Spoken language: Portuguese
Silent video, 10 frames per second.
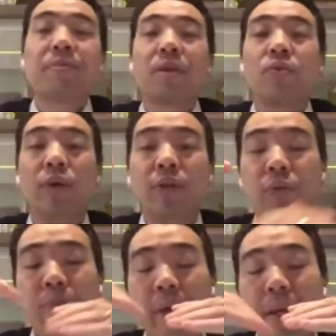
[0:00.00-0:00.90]
Quanto
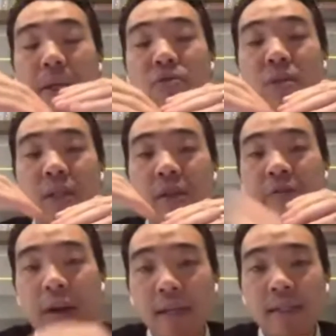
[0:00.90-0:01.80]
menos
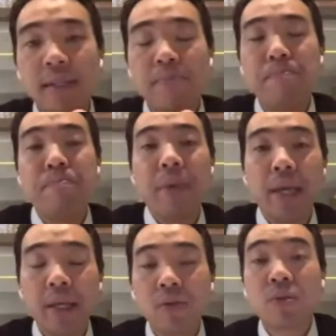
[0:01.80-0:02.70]
interface,
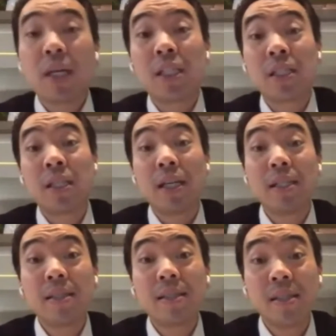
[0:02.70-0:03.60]
menos a
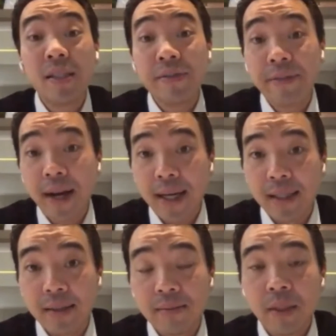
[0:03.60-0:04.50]
chance de falha.
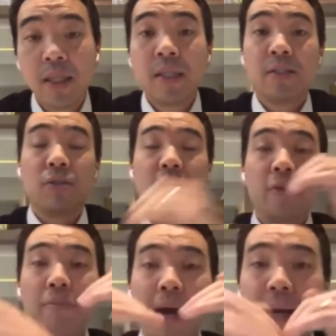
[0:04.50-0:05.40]
Se eu tenho
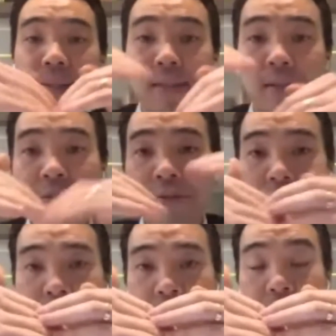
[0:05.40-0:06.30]
mais
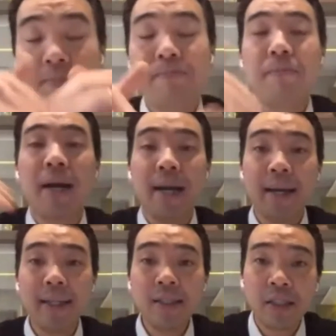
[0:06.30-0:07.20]
interfaces,
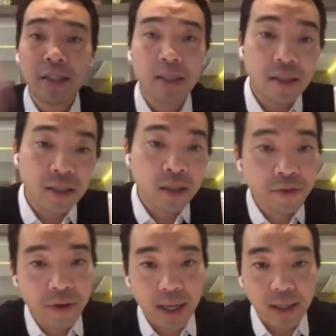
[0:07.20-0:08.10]
mais chances de
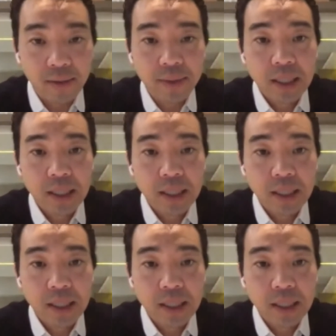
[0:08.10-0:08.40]
falha.